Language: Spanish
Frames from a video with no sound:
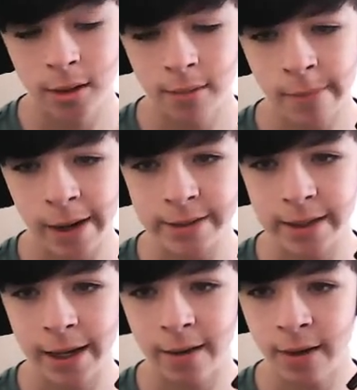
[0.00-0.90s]

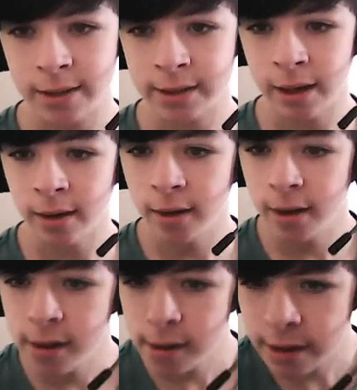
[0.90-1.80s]
Brasil es Brasil.
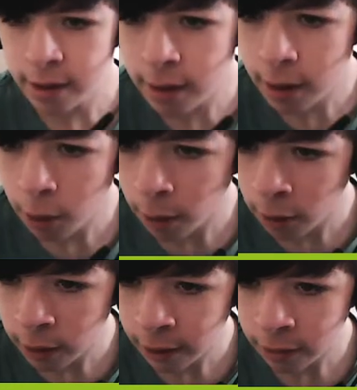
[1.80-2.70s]
Y
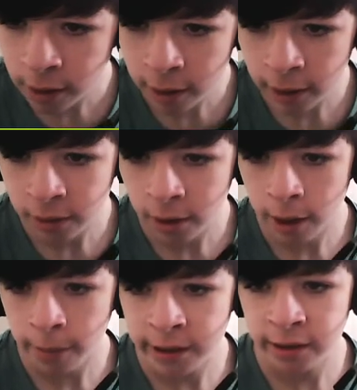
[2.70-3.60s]
Ecuador, Inglaterra.
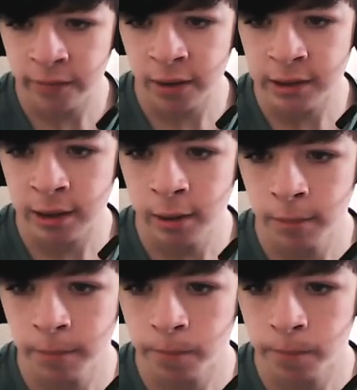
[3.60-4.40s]
Inglaterra pasa fácil.